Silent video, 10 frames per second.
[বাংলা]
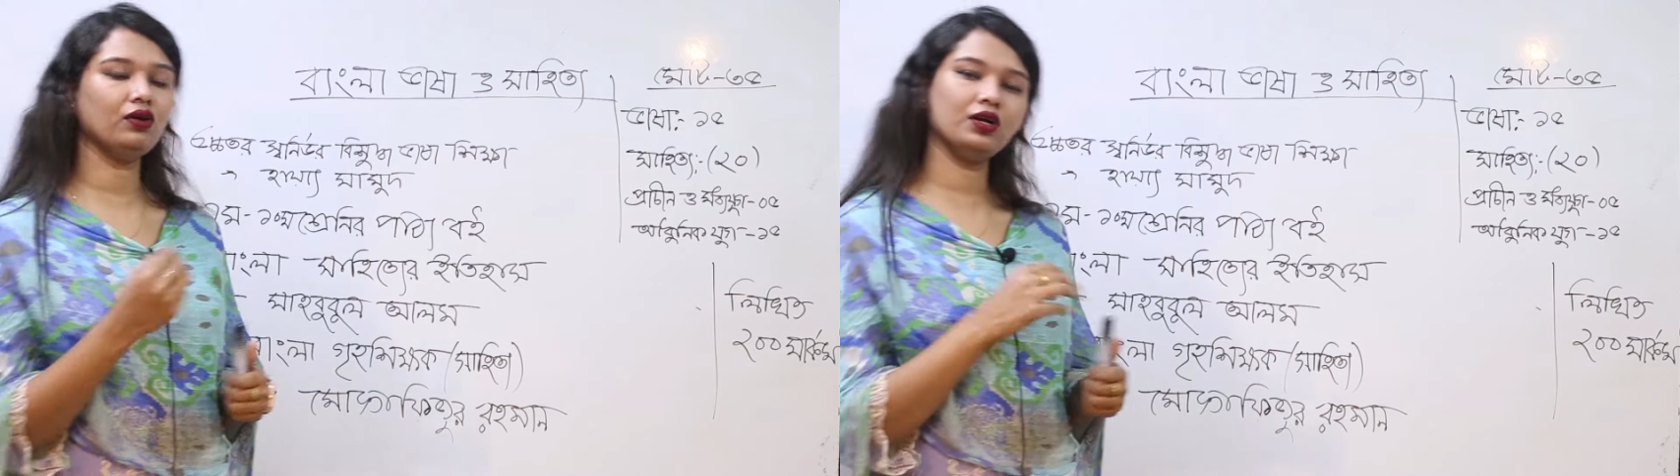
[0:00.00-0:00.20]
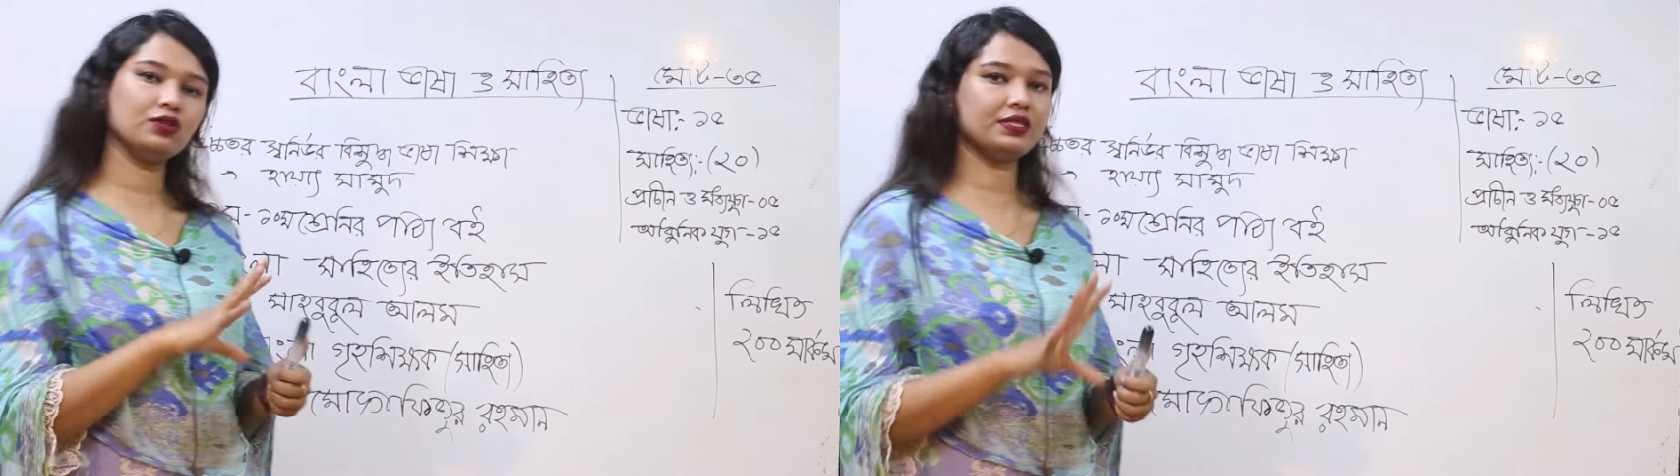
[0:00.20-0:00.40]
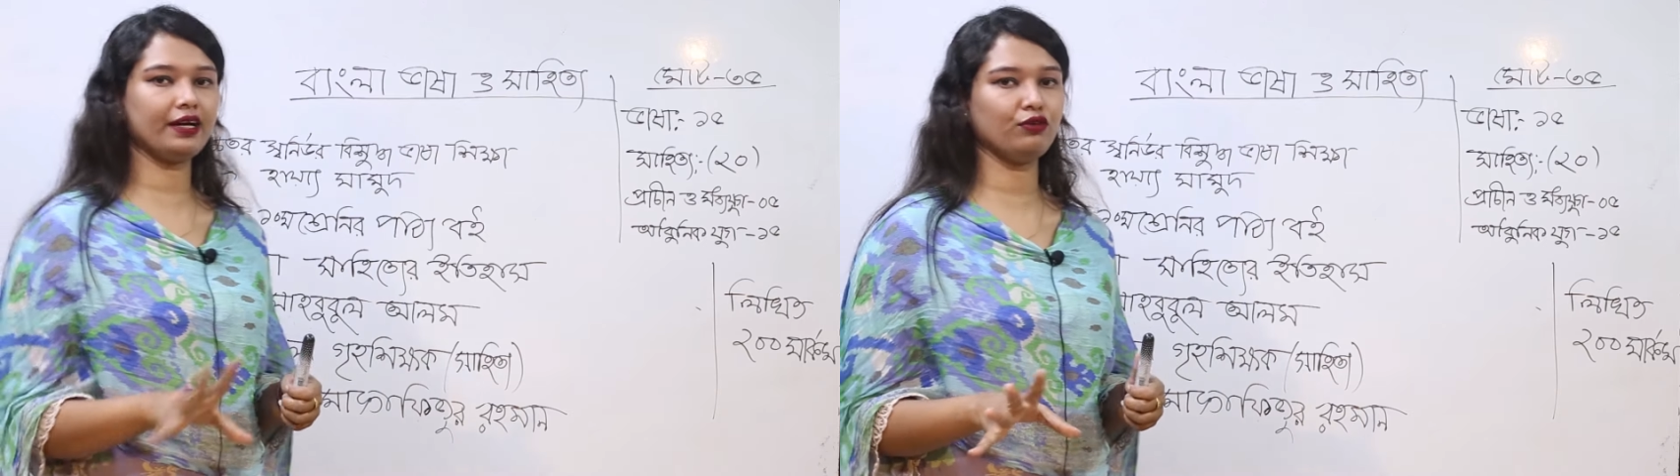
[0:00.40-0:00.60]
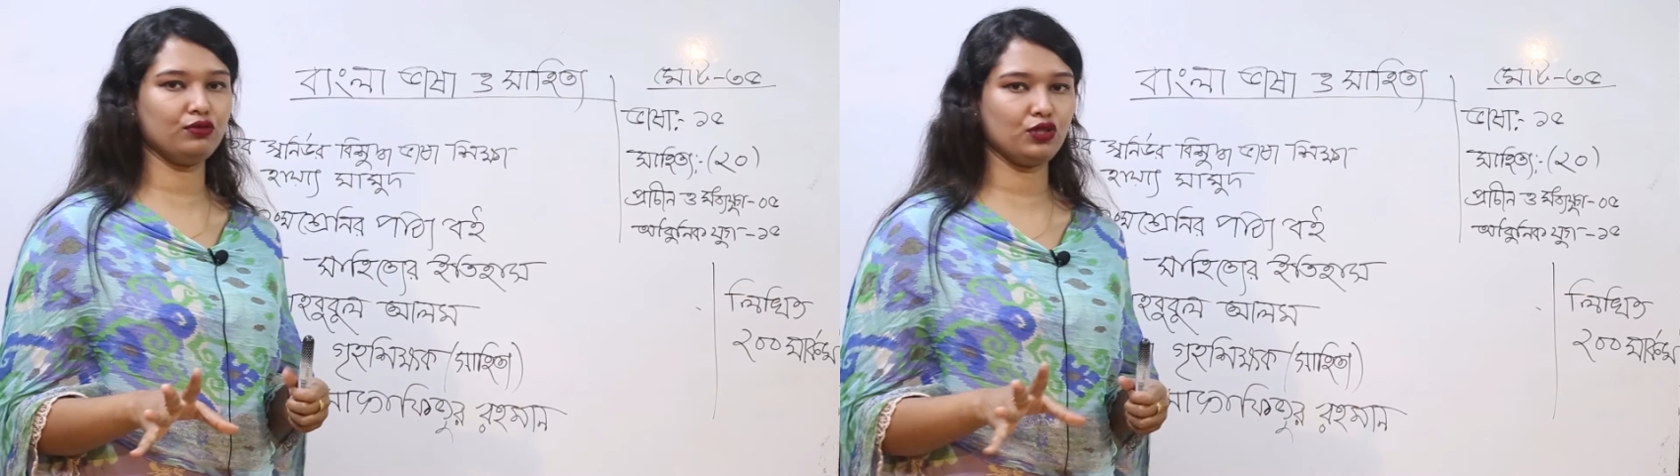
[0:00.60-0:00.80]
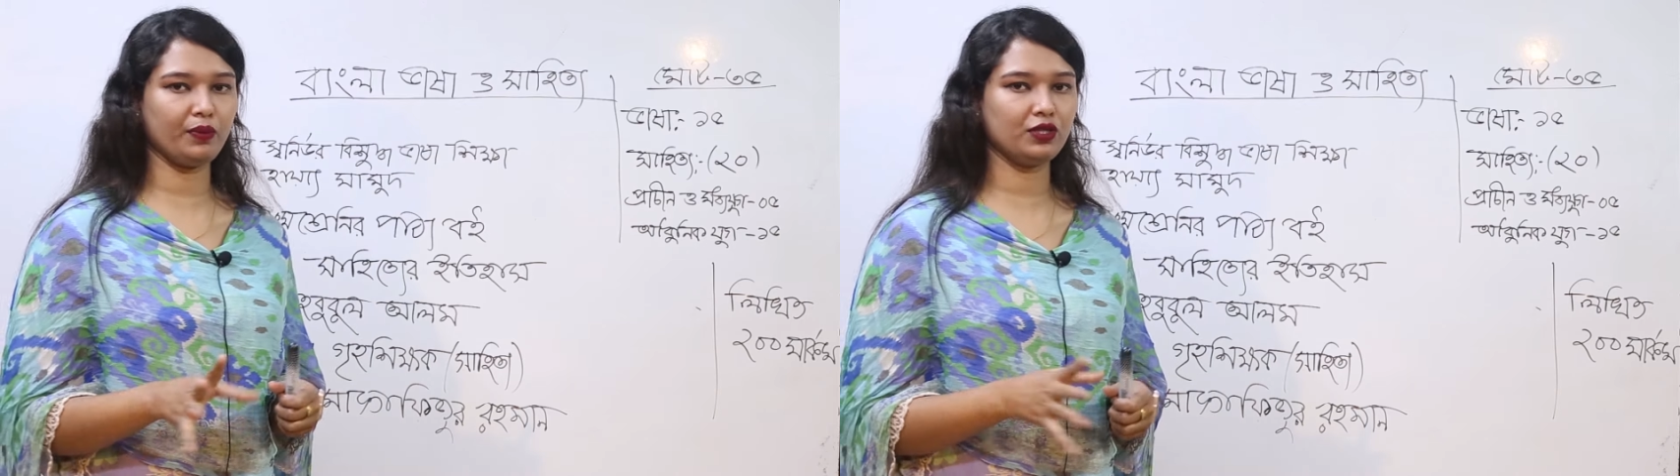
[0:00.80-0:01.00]
অন্যান্য যে
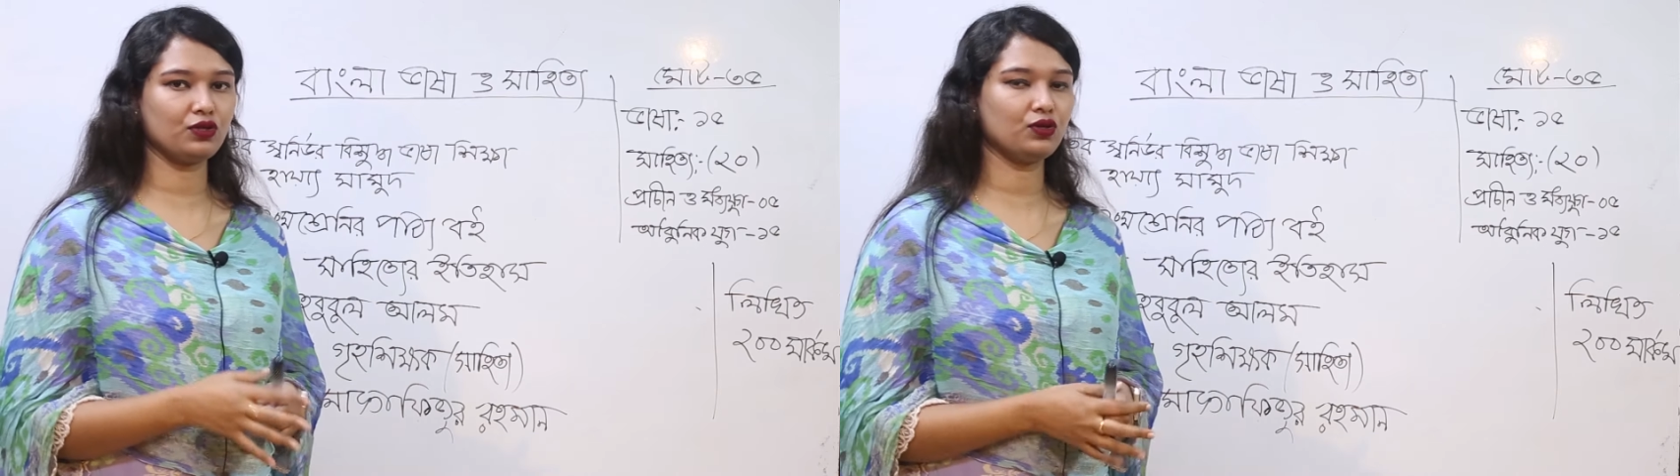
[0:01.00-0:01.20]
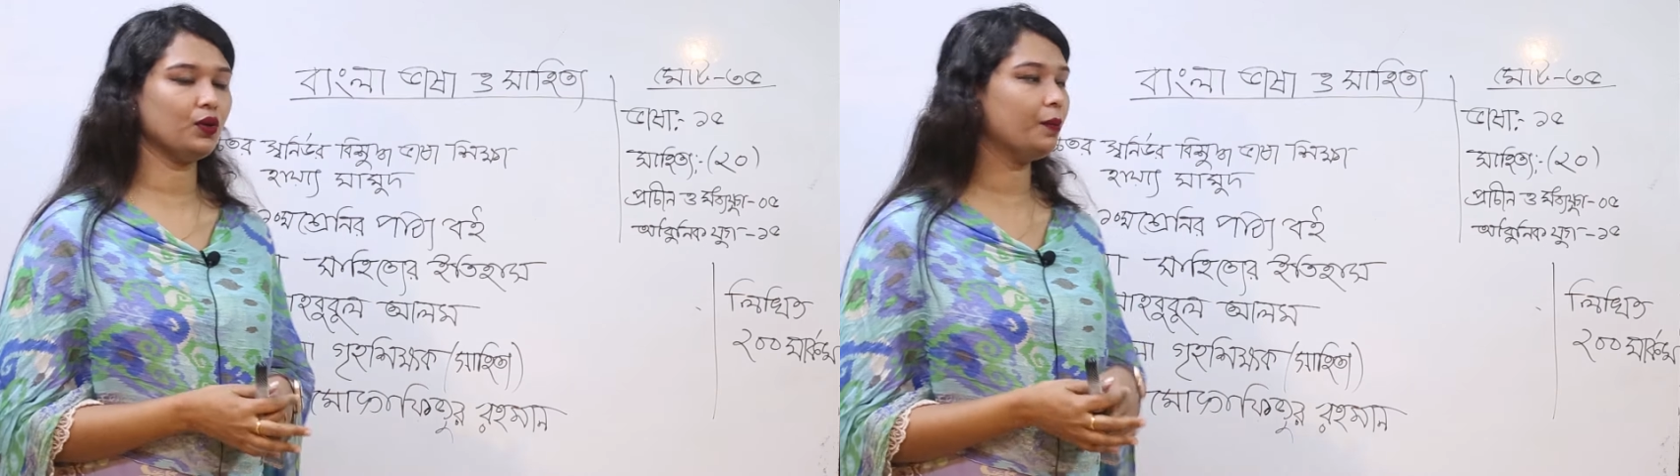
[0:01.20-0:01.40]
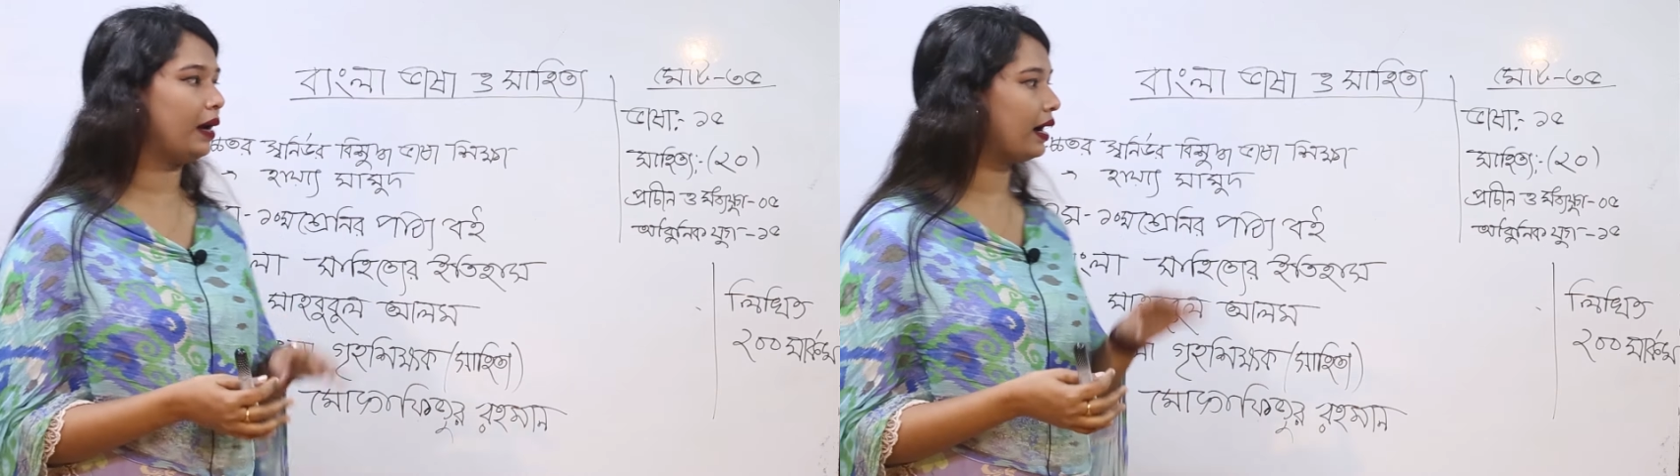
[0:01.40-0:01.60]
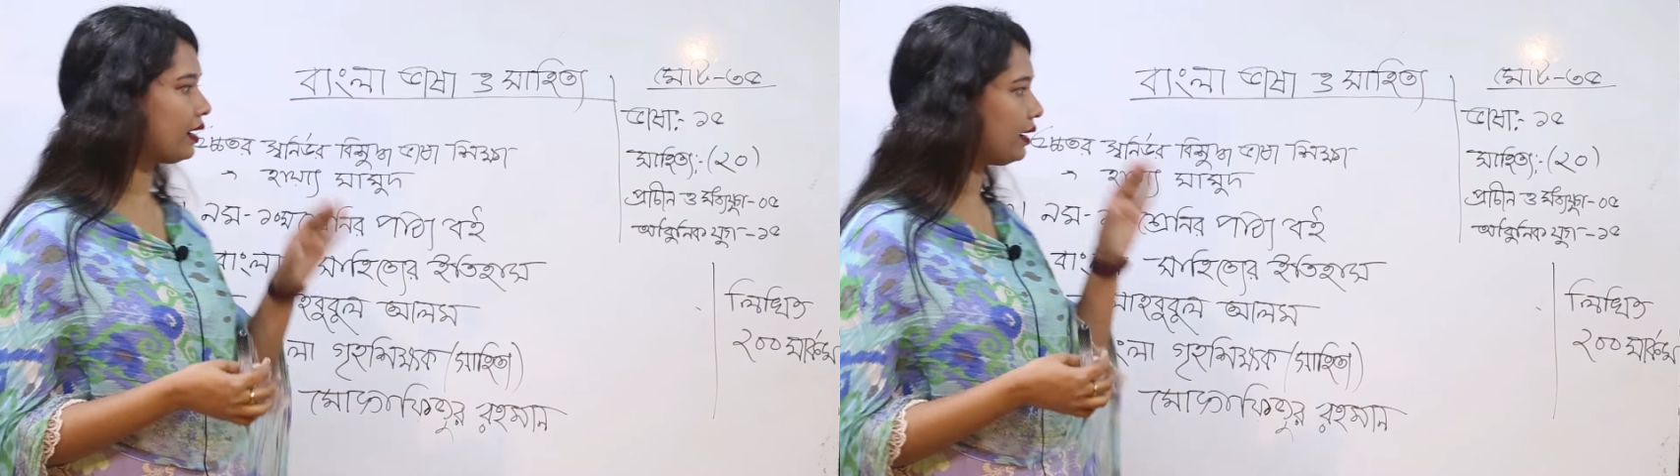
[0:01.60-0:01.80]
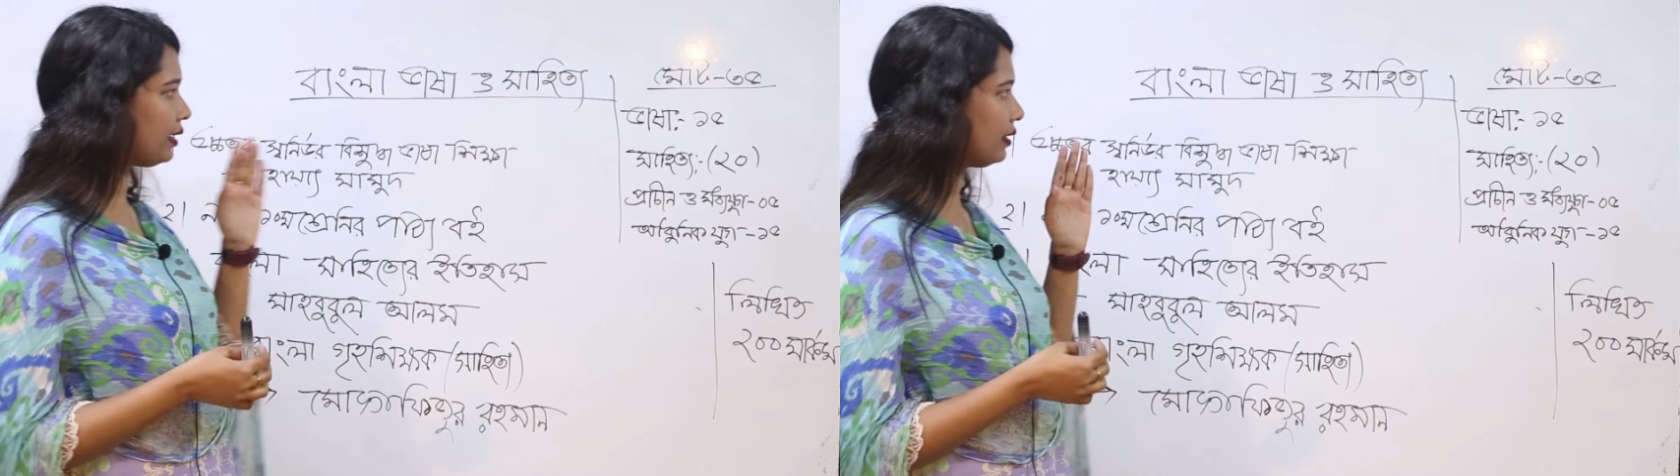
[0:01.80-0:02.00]
কোনো জবের জন্য
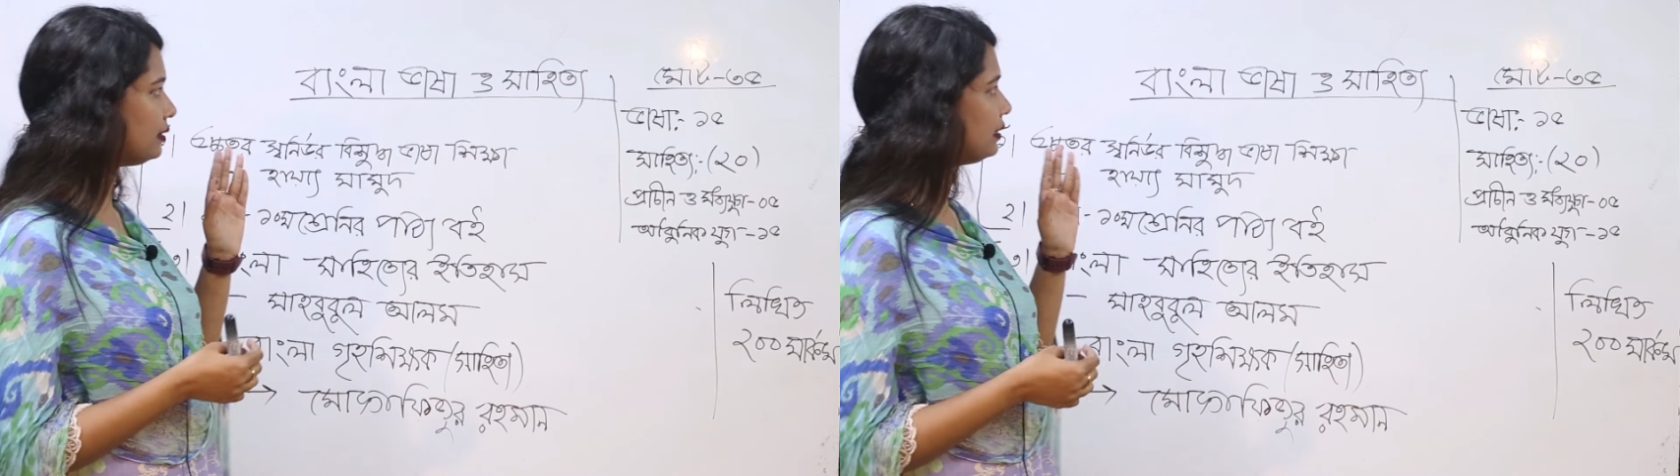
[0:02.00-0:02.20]
বাংলা